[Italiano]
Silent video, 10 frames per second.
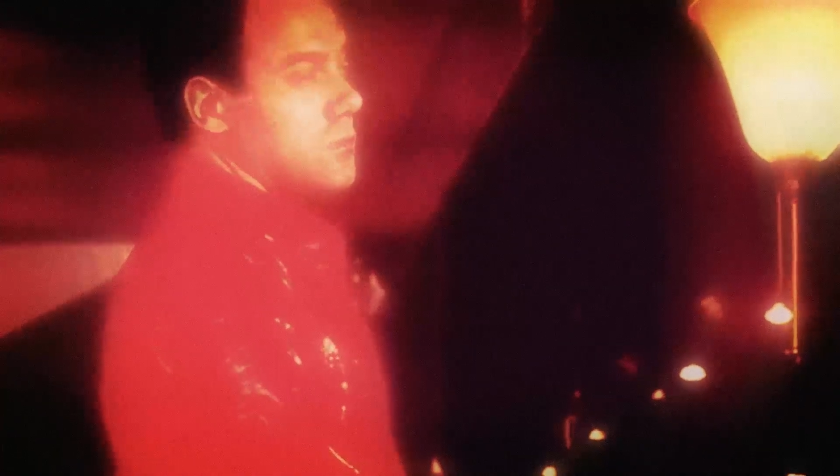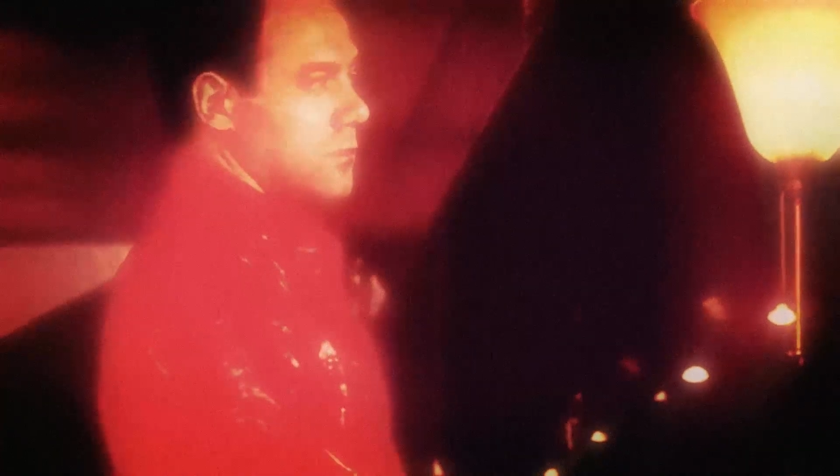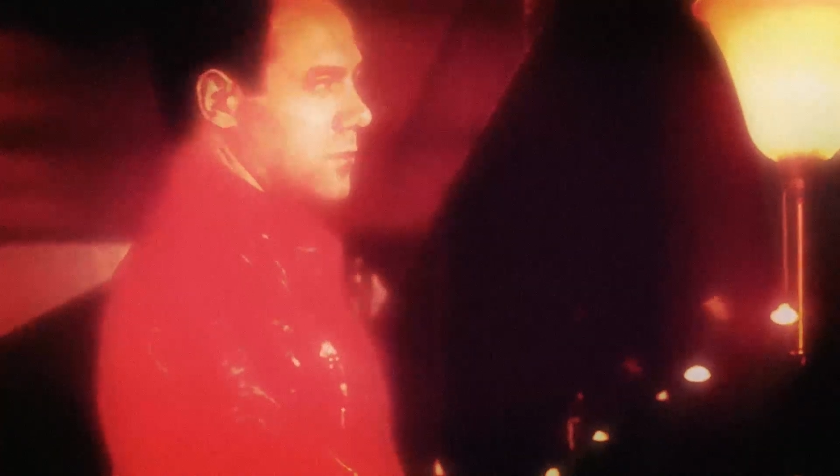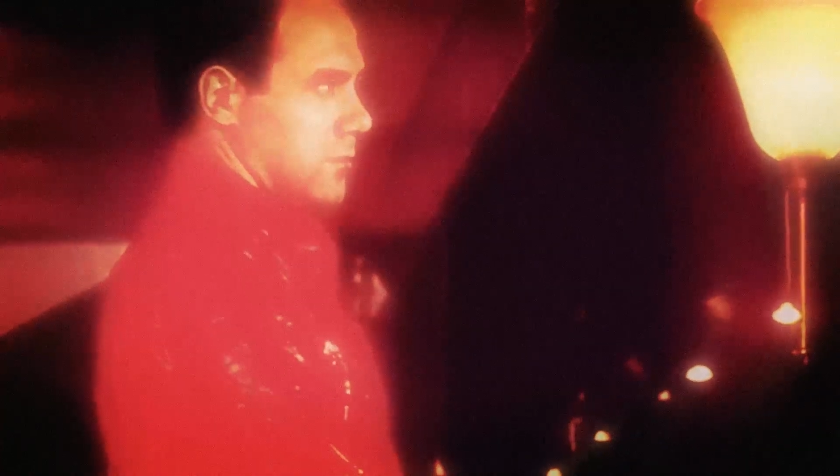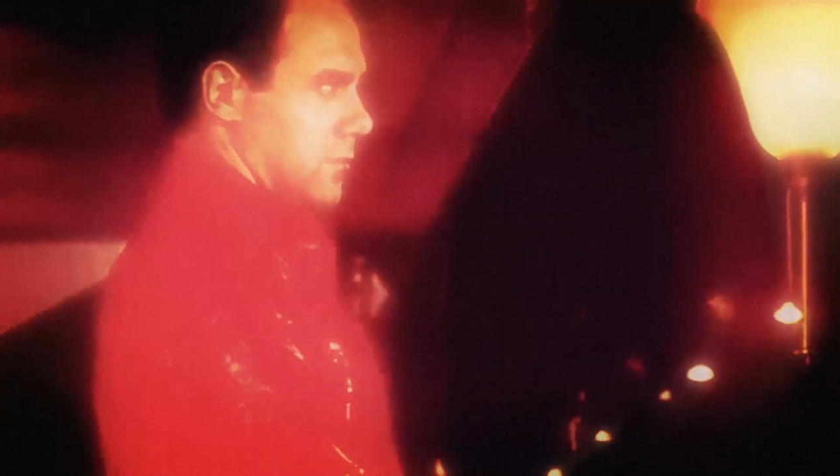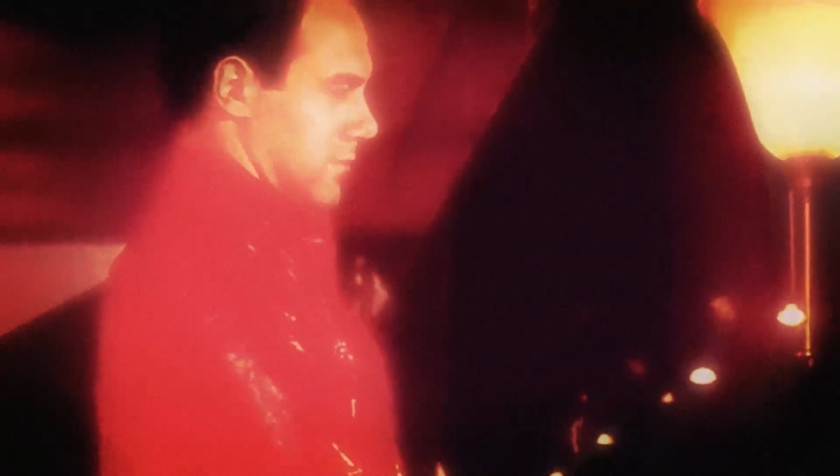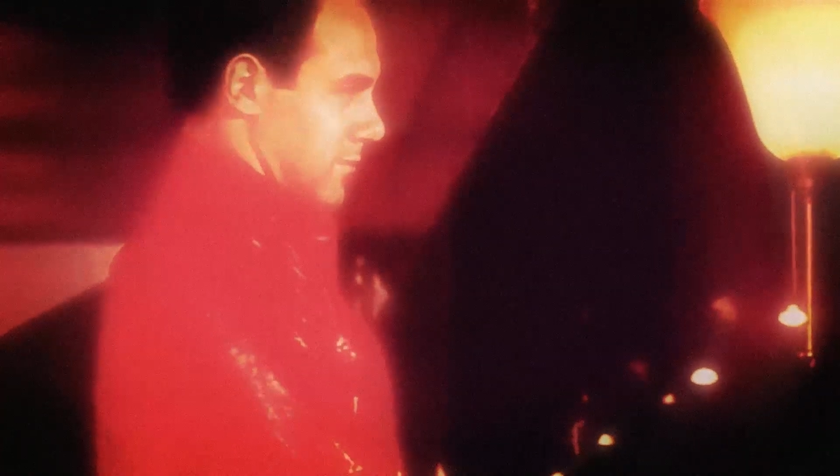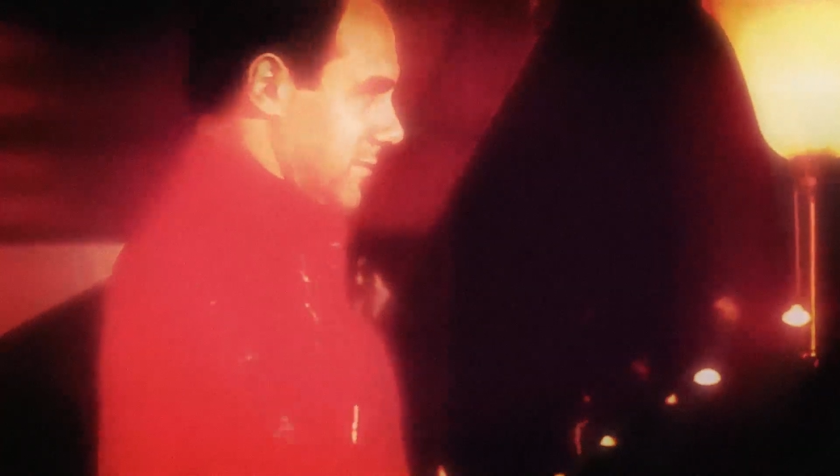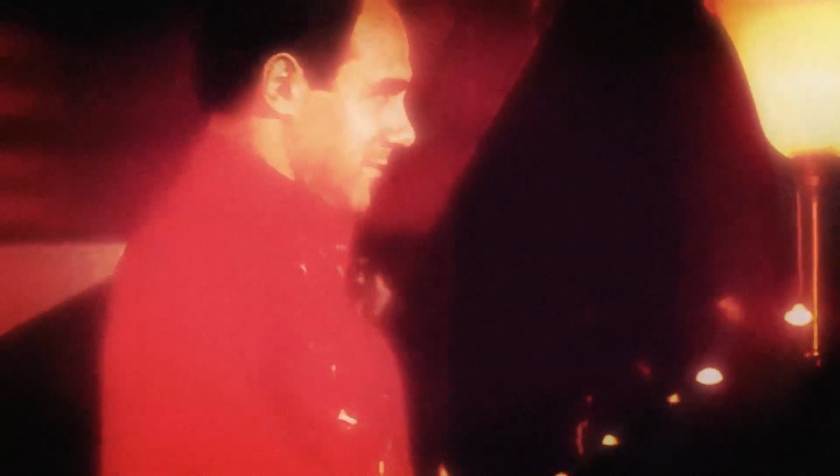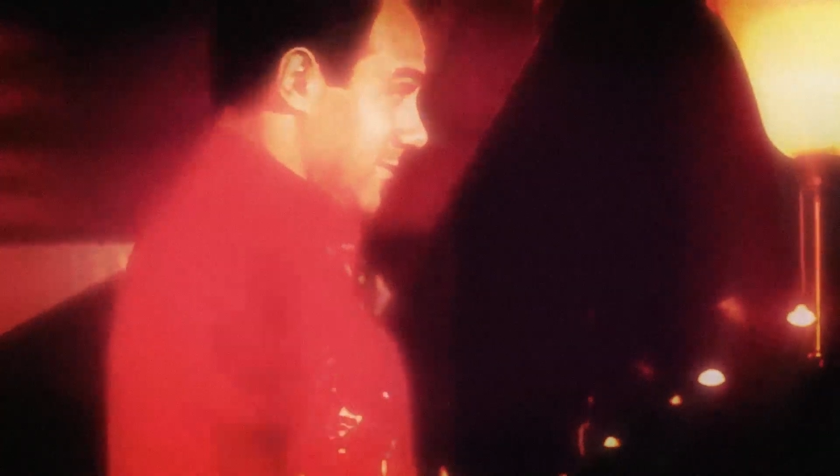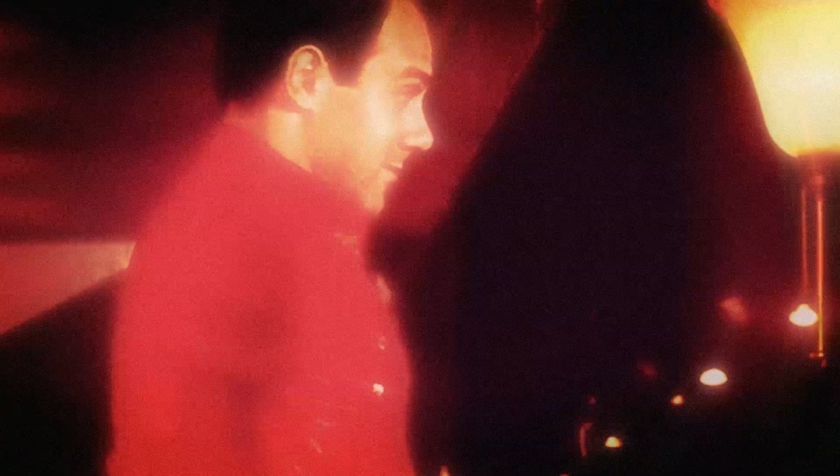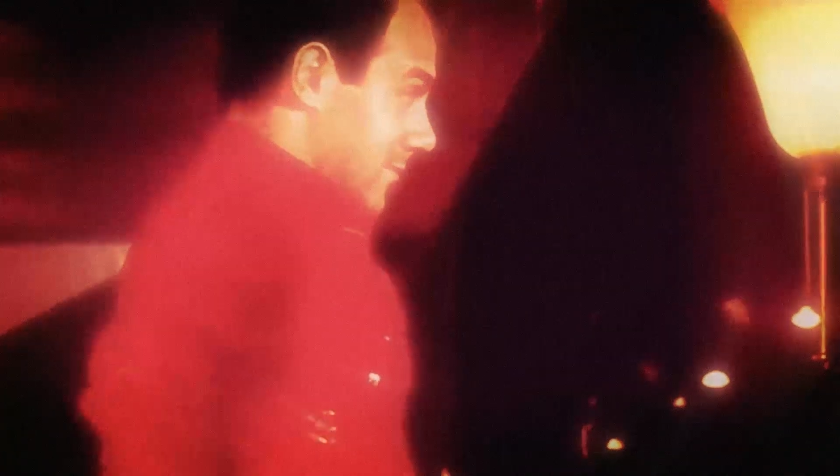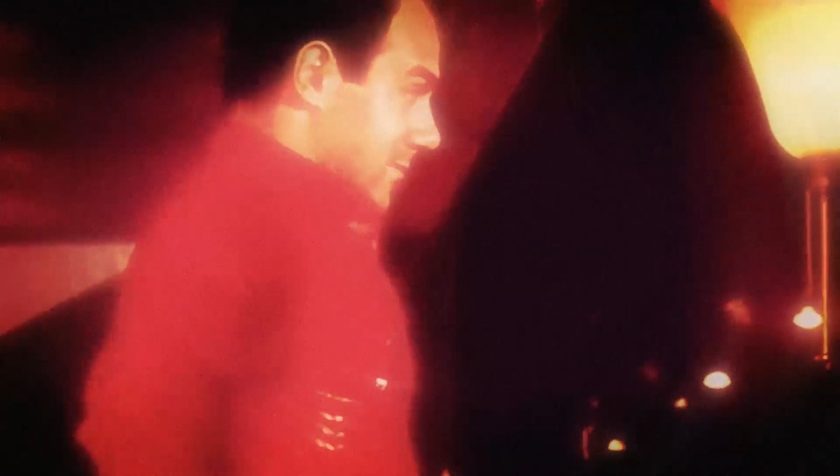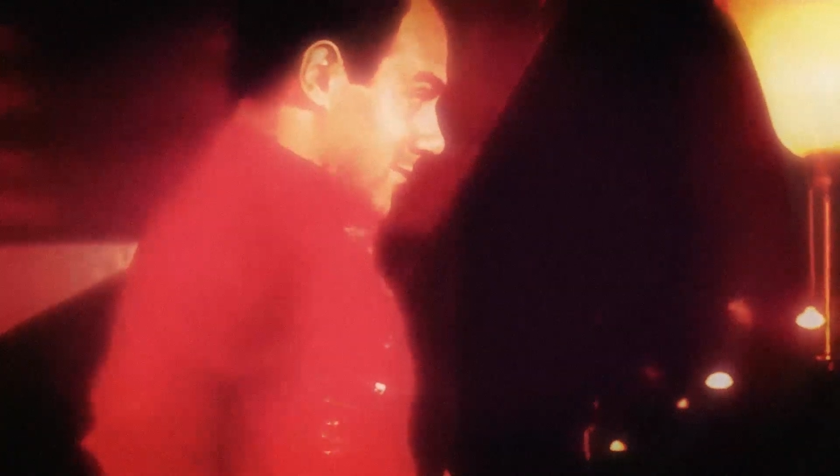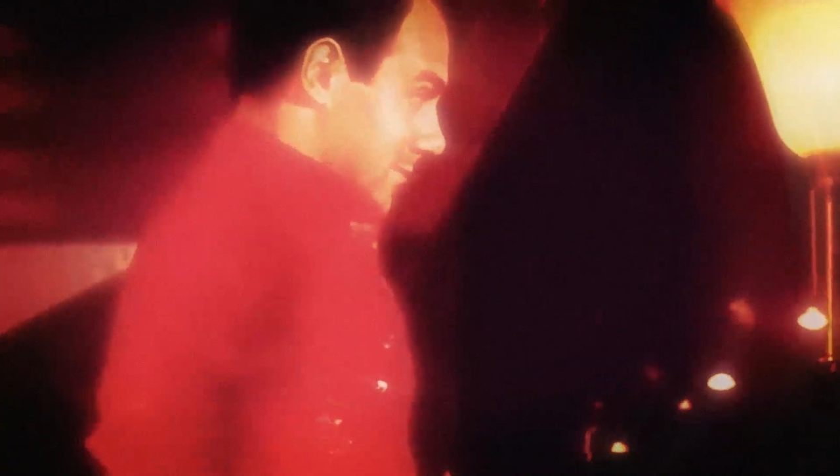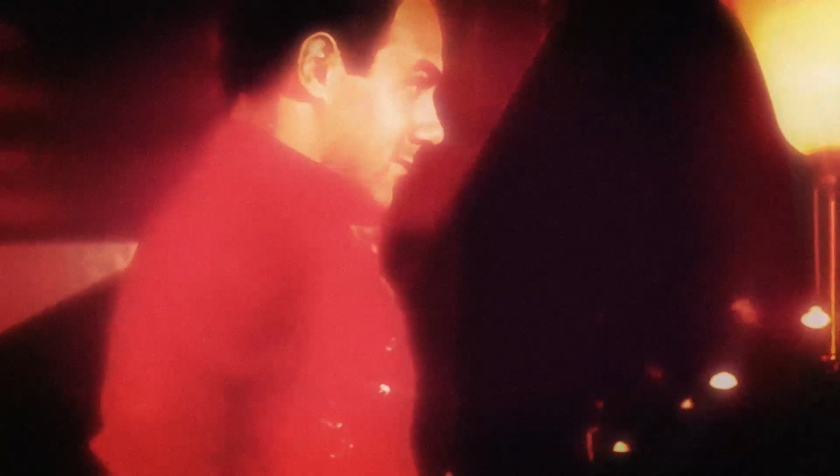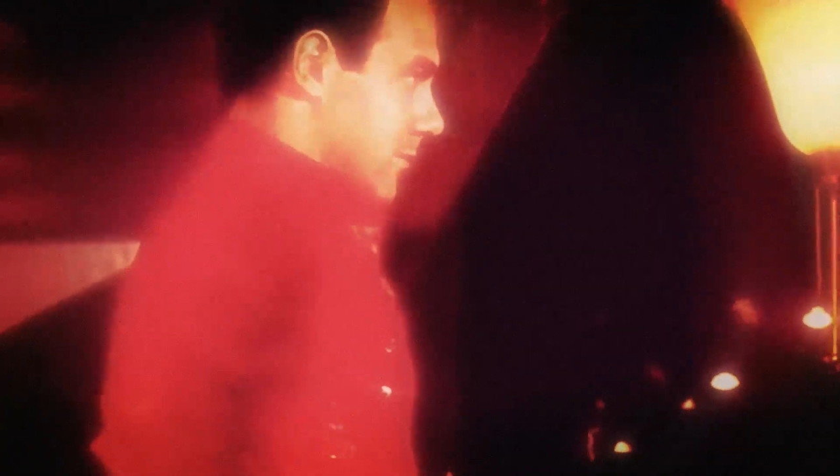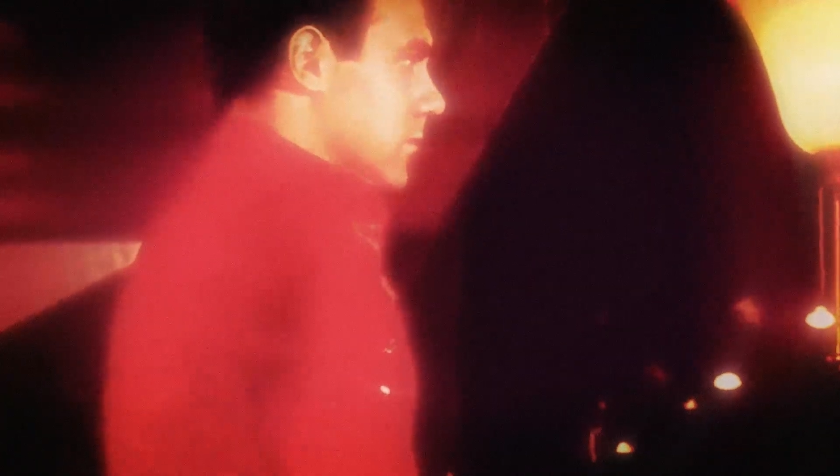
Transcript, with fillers: eh? No, dimmelo.